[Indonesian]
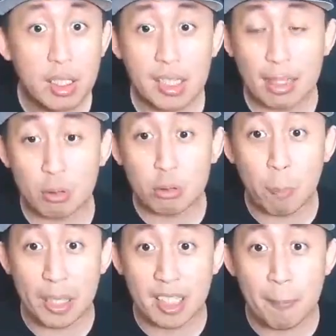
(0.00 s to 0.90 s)

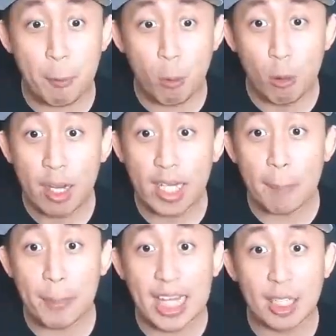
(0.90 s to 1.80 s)
117.000. Ini
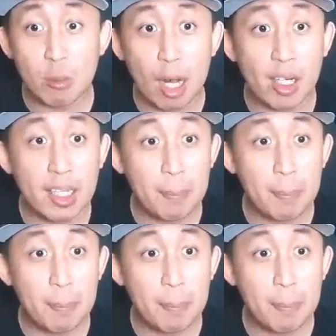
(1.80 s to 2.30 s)
bintang 2 loh ini.